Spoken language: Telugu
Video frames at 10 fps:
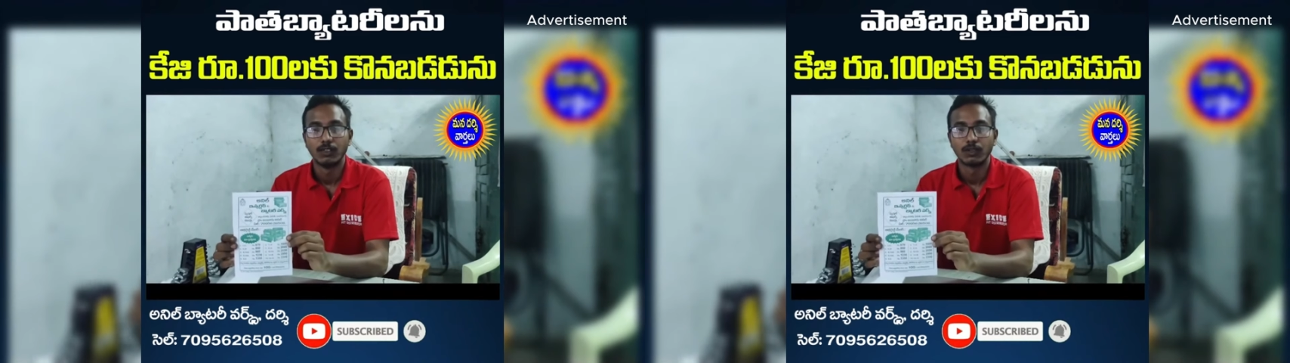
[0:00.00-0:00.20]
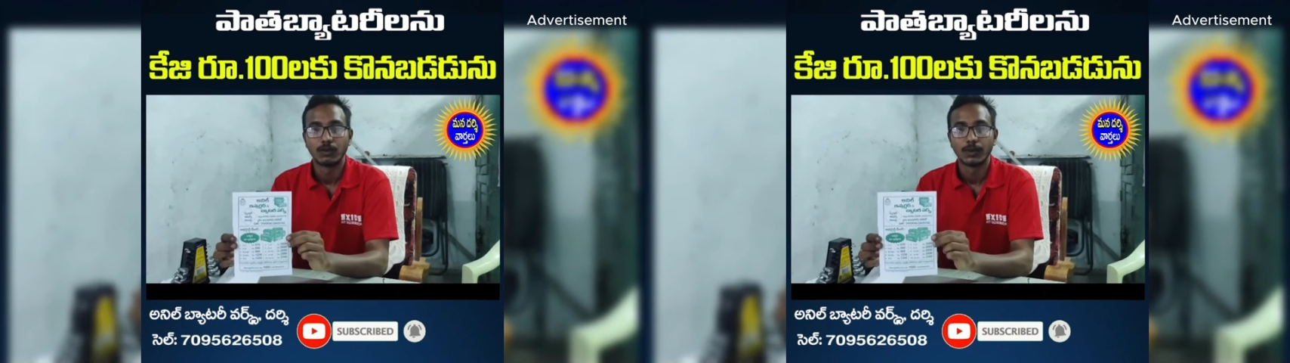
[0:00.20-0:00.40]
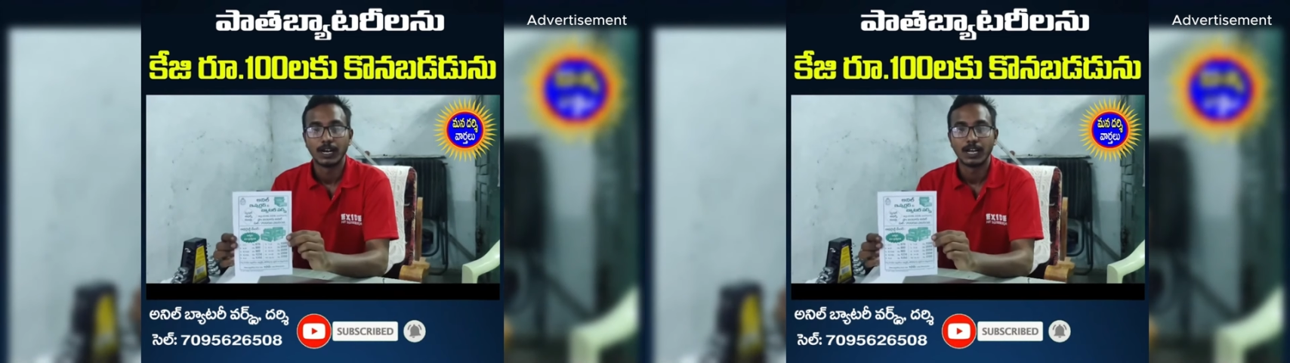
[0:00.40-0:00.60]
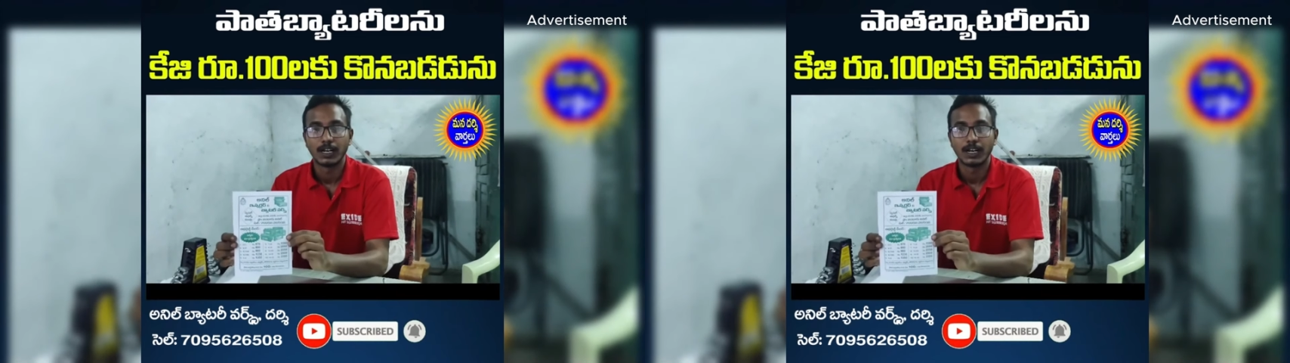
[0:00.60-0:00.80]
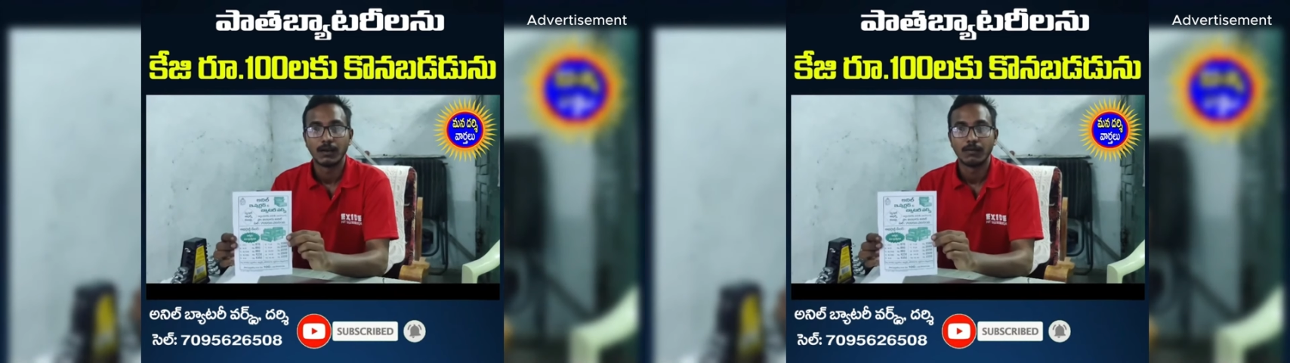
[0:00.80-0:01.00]
వంద రూపాయల
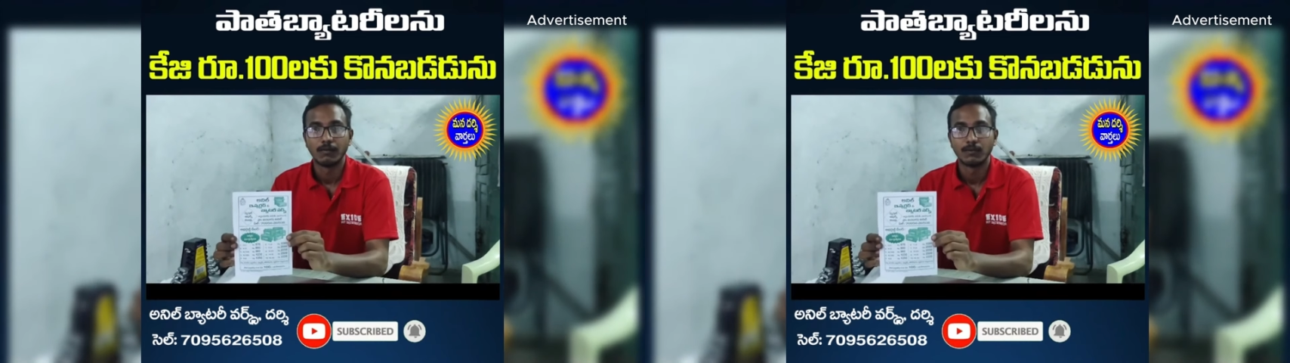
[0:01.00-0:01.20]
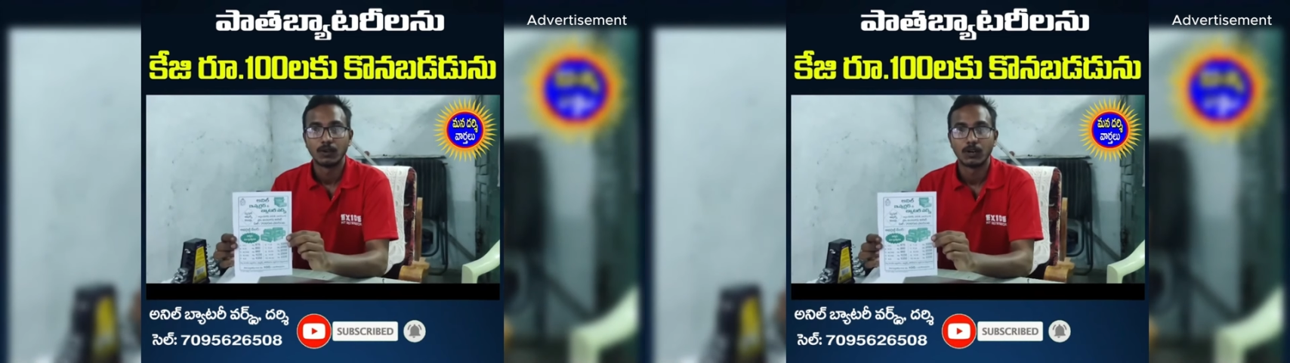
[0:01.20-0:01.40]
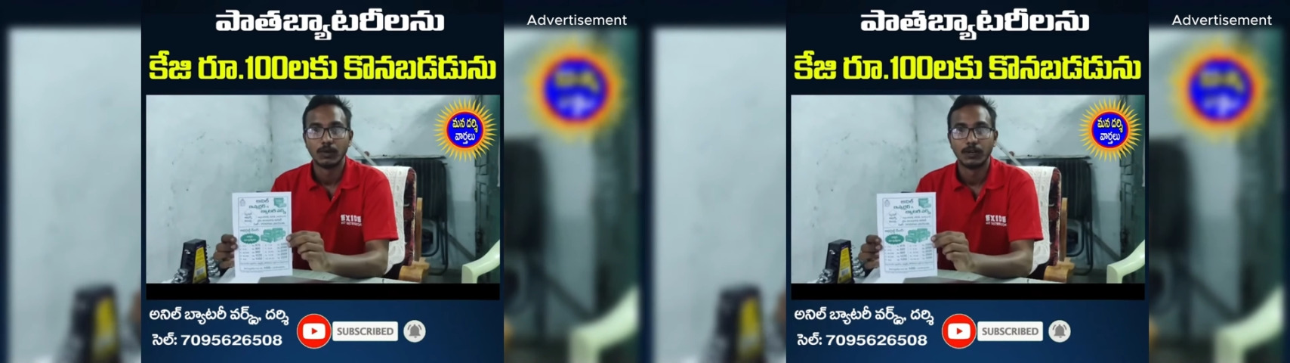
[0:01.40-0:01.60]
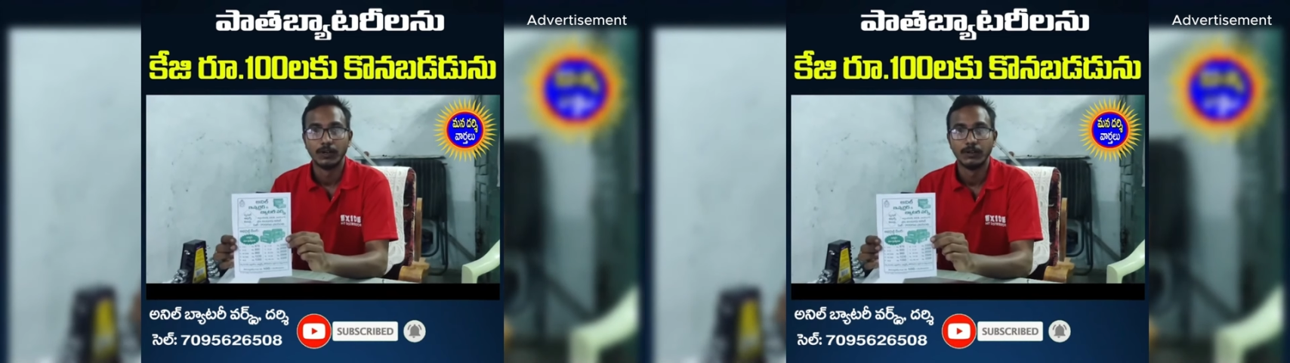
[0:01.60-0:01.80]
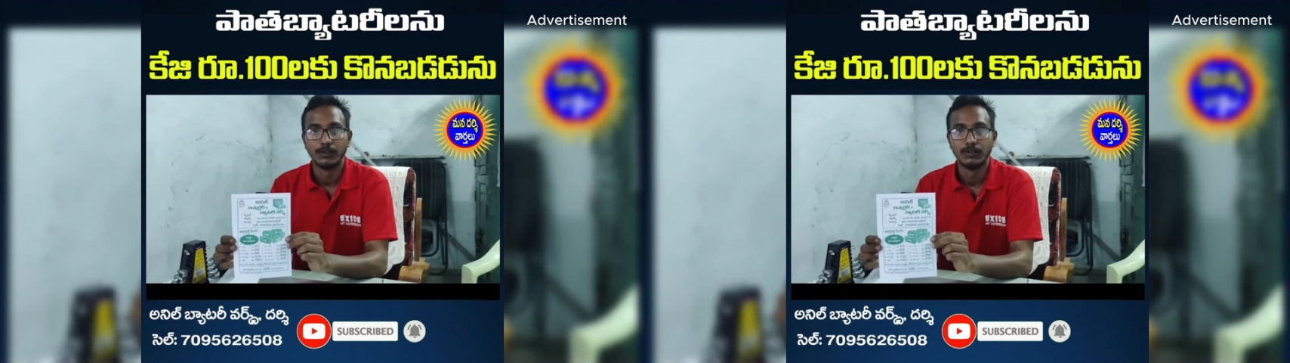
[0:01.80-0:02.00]
లెక్కన
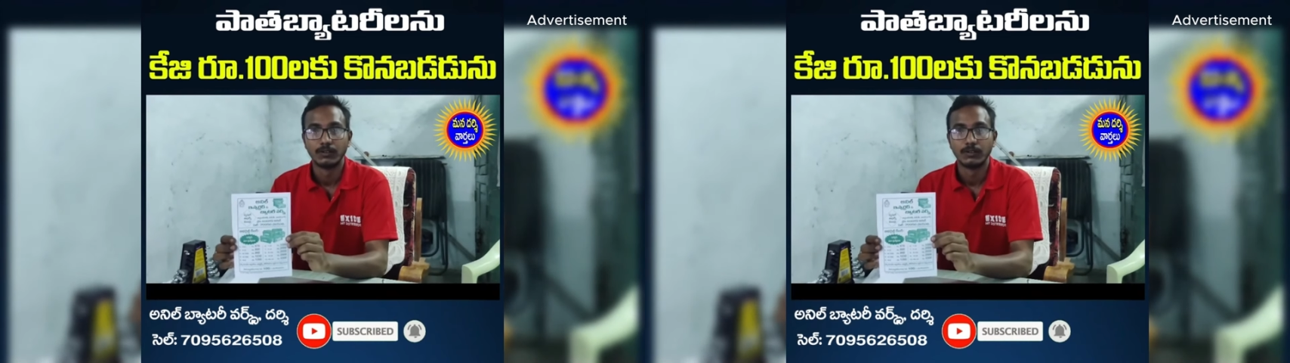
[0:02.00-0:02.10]
కొనబడును